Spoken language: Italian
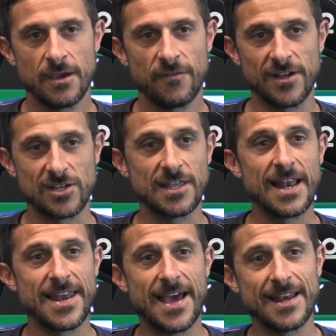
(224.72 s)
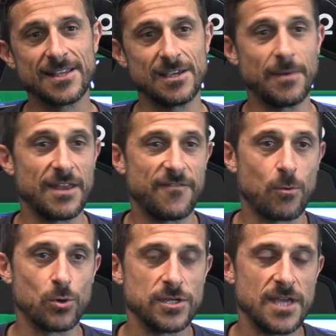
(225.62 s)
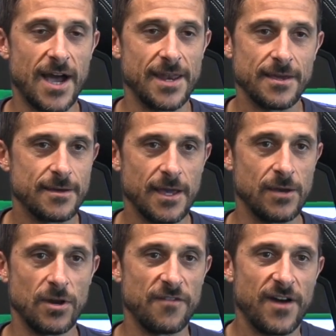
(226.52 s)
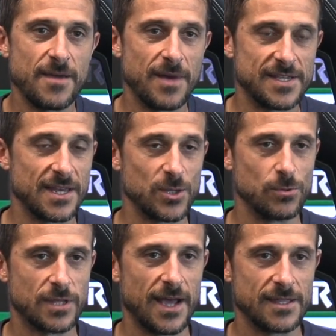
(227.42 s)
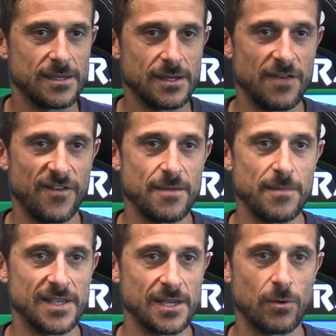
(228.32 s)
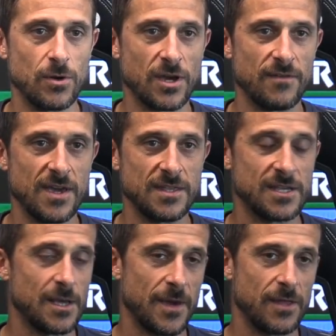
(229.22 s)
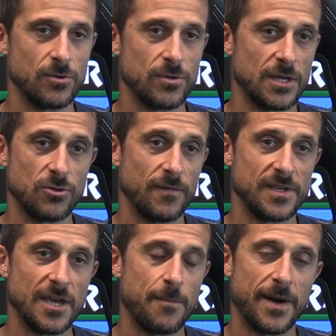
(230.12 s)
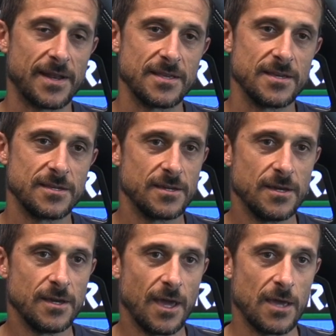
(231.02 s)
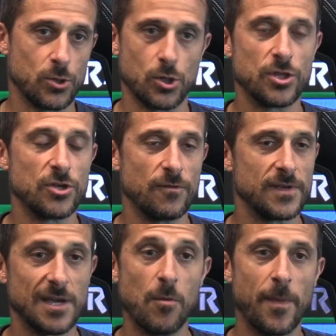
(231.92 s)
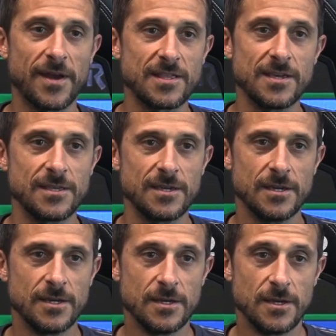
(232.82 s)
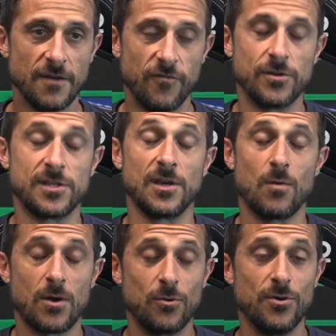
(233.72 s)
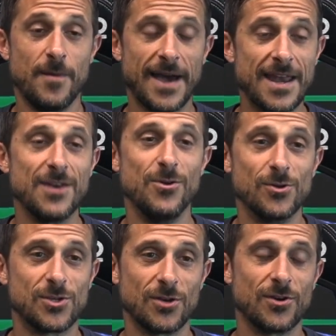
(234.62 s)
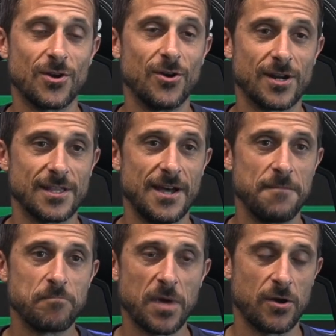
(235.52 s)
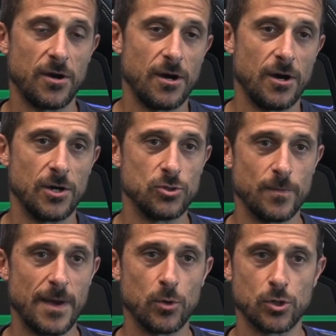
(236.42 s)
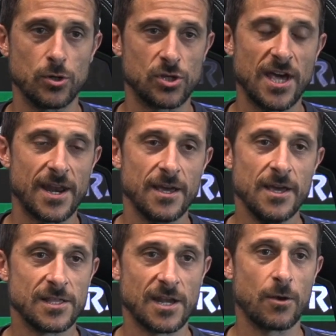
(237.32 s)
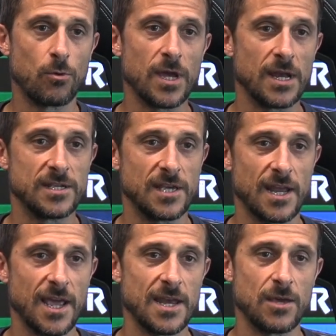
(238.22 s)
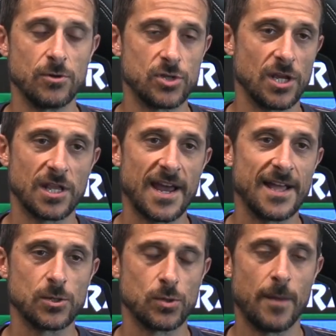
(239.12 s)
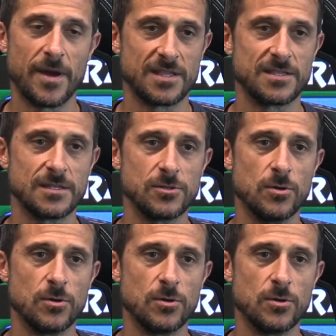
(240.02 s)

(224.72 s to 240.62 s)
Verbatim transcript: faccia delle analisi ma le fa quotidiane e non le fa in base ai risultati, le fa in base a quello che vede sapendo da dove si è partiti e io so da dove siamo partiti, forse qualcuno magari non se lo ricorda, però dobbiamo solo stare tranquilli, sereni, concentrati sulla partita di